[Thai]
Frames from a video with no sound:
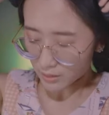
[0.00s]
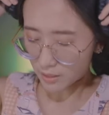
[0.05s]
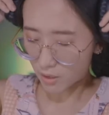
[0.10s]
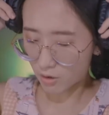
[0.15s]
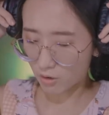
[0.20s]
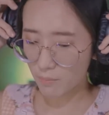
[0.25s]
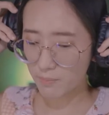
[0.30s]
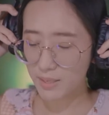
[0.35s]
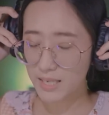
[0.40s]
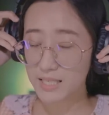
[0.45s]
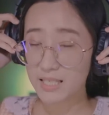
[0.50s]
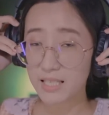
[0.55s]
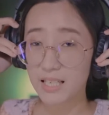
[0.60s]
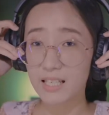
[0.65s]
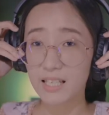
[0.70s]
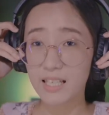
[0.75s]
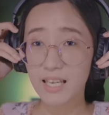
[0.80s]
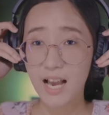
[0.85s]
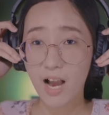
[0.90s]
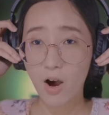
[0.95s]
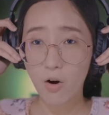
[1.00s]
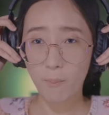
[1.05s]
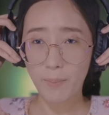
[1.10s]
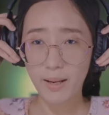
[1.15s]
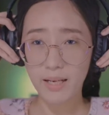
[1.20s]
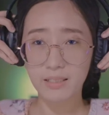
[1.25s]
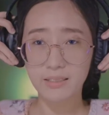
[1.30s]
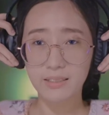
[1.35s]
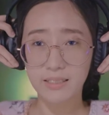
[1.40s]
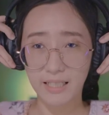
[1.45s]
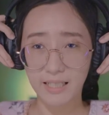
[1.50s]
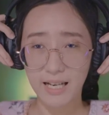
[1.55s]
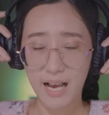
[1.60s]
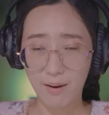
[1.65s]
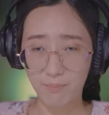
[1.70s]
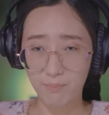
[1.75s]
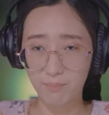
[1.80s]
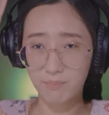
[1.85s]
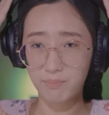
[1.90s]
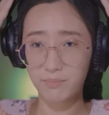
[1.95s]
แล้วก็มีสีเดียวเป็นสี
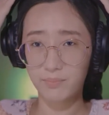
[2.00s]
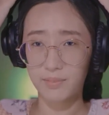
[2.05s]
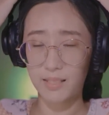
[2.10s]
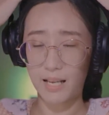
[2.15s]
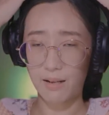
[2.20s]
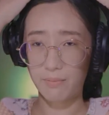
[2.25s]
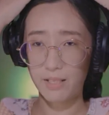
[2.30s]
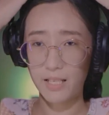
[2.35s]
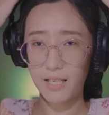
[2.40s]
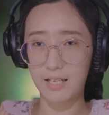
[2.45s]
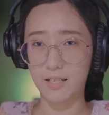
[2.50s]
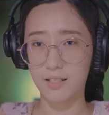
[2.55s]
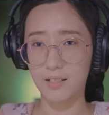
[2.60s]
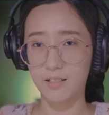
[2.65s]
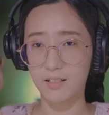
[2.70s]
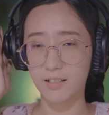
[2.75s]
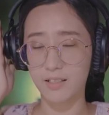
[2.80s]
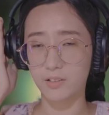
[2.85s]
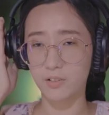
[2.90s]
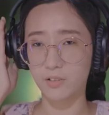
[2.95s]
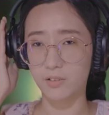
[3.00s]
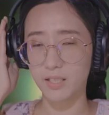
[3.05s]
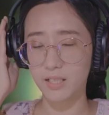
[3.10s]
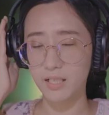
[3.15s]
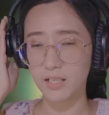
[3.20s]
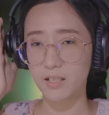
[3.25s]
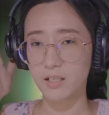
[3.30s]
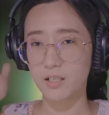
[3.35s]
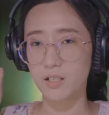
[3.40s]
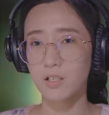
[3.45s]
ดำตามที่เห็นเลยตัวนี้